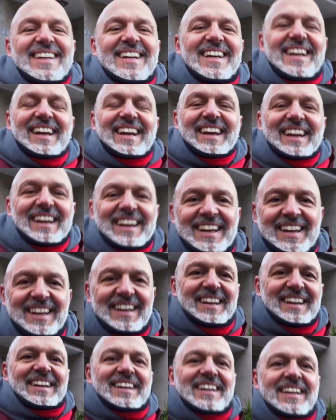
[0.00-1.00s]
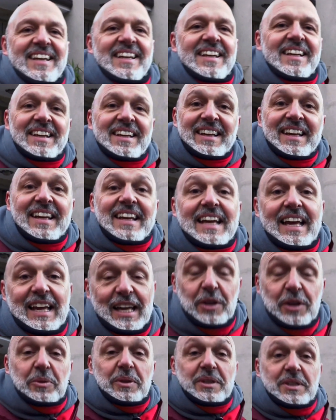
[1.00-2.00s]
eh, e
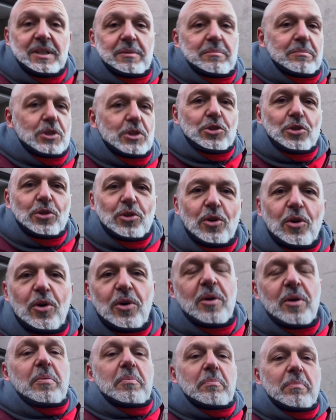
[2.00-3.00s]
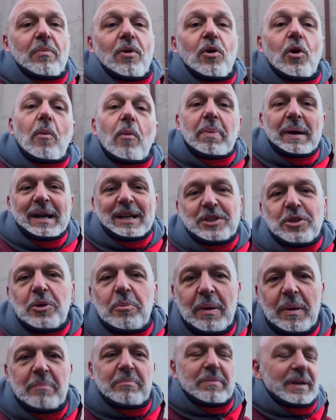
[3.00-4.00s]
quindi mi sono coperto
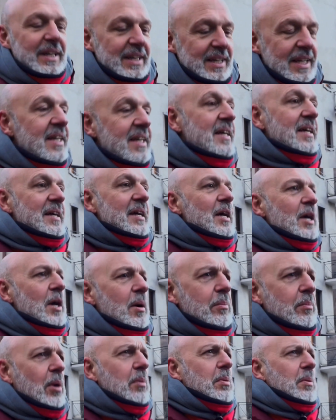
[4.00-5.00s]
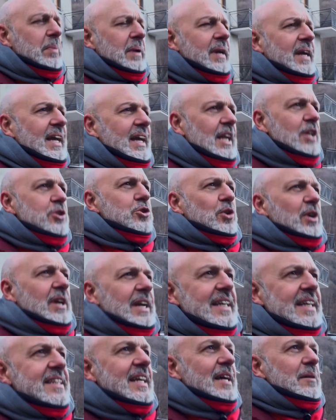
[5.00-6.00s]
ben bene proprio perché la
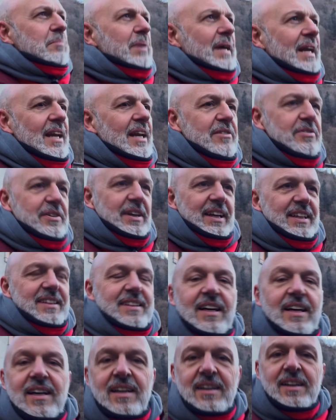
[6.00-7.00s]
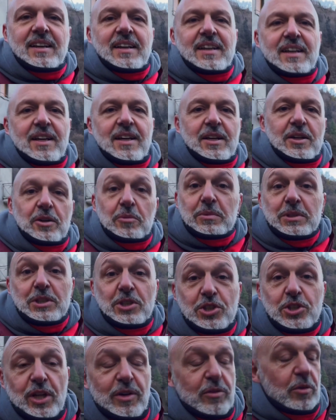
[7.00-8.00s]
giornata è bella fredda. Come
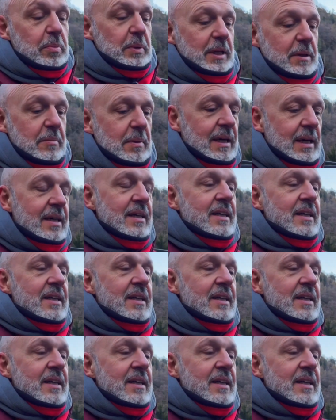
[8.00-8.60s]
dicevo prima,